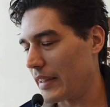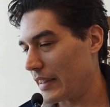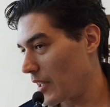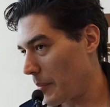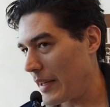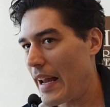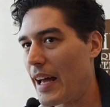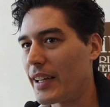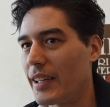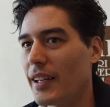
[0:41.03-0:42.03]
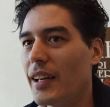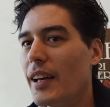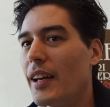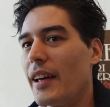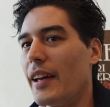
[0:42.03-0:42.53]
Andrea Pennacchi
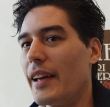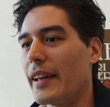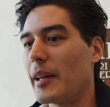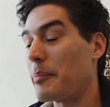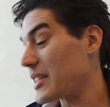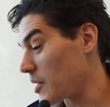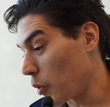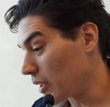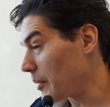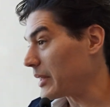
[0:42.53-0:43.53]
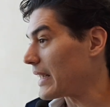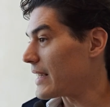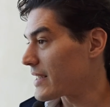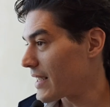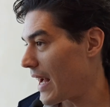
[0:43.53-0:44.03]
eh, che passa poi tramite
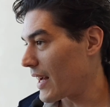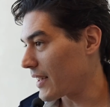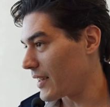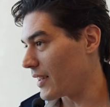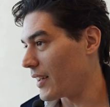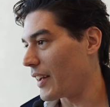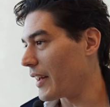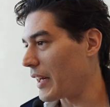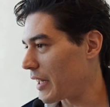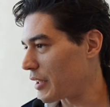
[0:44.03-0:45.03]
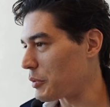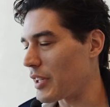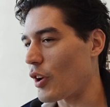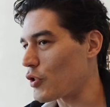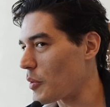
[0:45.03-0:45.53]
gli scacchi, eh,
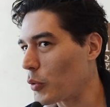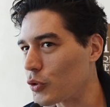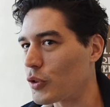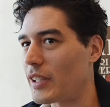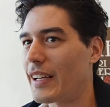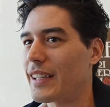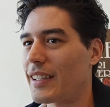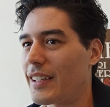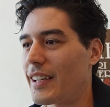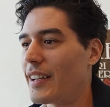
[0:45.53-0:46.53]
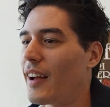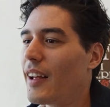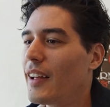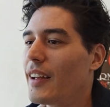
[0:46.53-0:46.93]
quindi è una cosa molto delicata e carina.